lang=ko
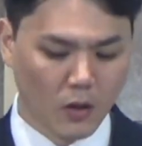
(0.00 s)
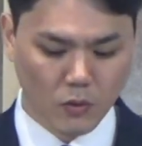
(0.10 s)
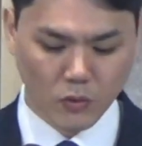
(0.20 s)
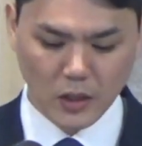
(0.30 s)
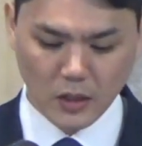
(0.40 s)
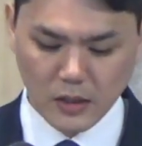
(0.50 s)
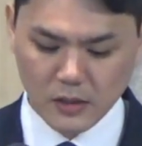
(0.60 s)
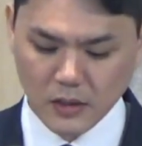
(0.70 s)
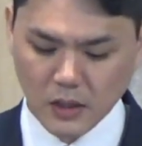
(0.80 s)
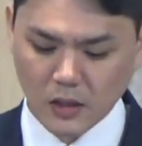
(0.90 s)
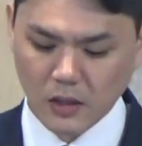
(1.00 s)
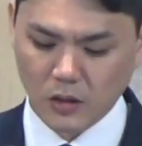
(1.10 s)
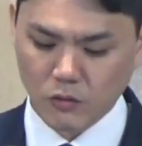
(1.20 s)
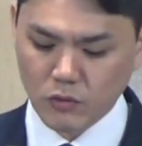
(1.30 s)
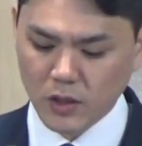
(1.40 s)
우리 일상이
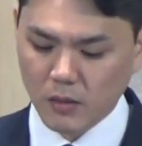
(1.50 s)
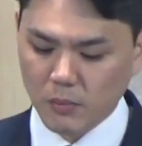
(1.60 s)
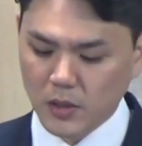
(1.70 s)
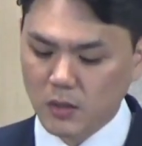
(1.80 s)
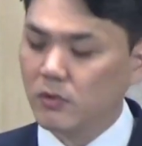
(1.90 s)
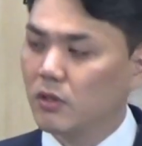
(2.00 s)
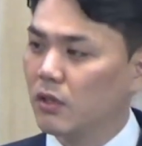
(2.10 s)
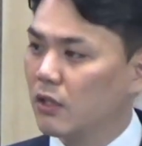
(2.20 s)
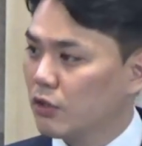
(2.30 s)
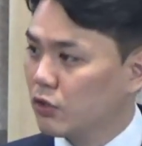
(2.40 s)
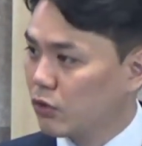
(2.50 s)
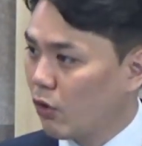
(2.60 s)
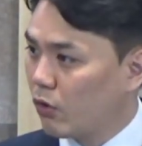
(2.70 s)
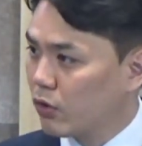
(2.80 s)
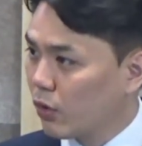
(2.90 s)
우리의 믿음을
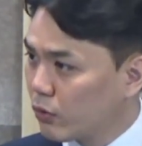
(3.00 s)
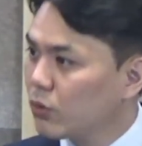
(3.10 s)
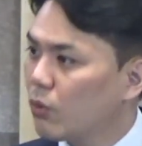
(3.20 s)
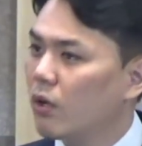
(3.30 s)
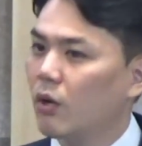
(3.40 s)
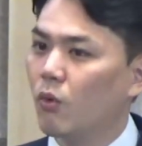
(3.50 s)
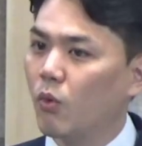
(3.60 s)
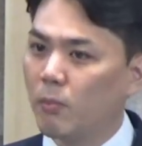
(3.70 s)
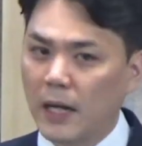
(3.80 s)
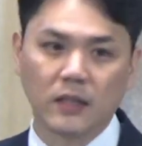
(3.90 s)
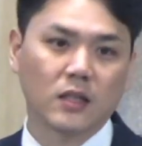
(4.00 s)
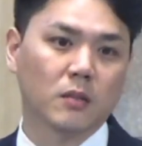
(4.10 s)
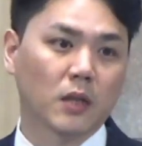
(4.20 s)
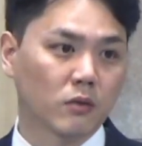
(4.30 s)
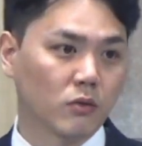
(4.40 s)
더 견고하고 바르게
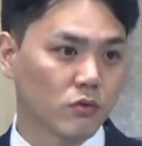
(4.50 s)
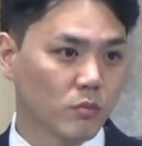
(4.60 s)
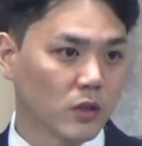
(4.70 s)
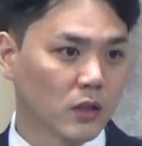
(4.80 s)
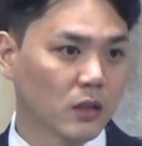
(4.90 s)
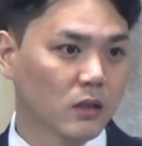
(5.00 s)
만들어줍니다.